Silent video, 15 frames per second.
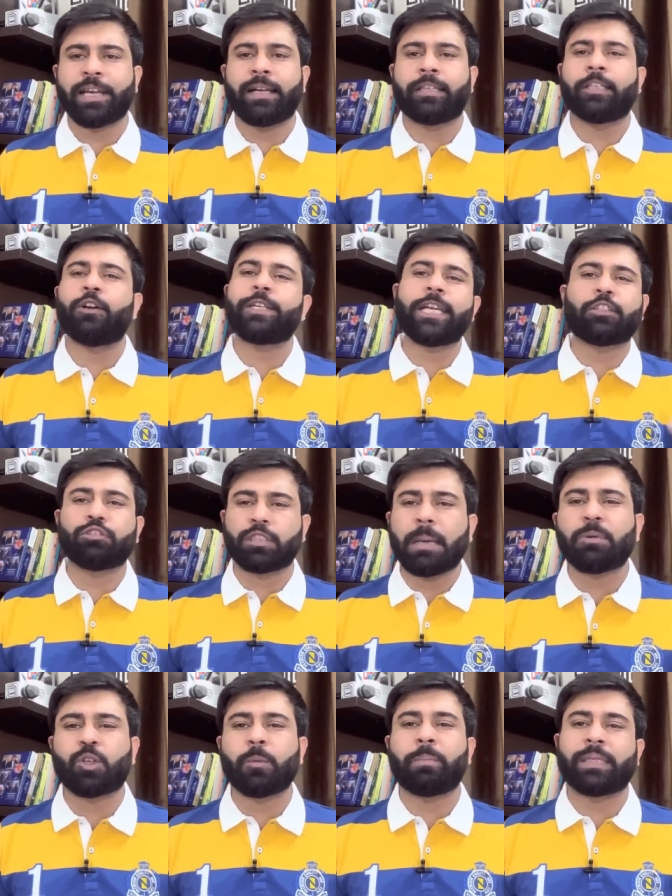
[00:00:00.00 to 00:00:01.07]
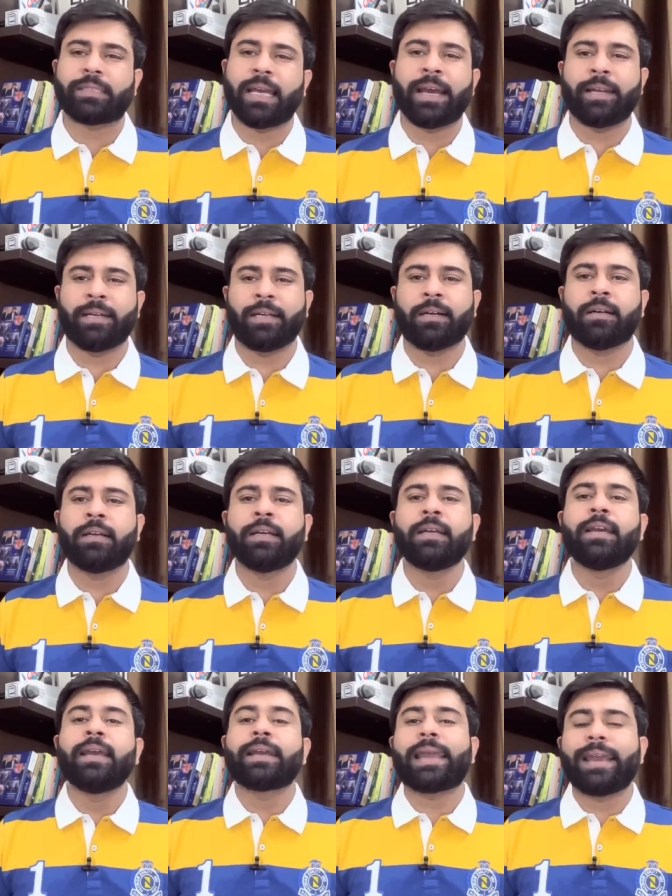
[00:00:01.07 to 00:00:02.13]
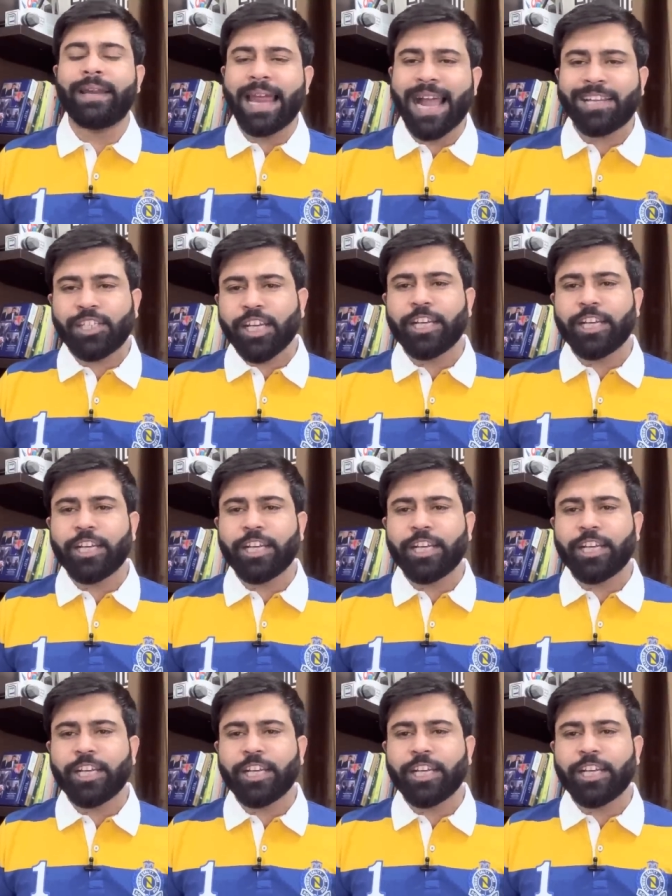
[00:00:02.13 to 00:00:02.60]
जाते हैं और यह तो सबको पता है ना कि इलेक्शन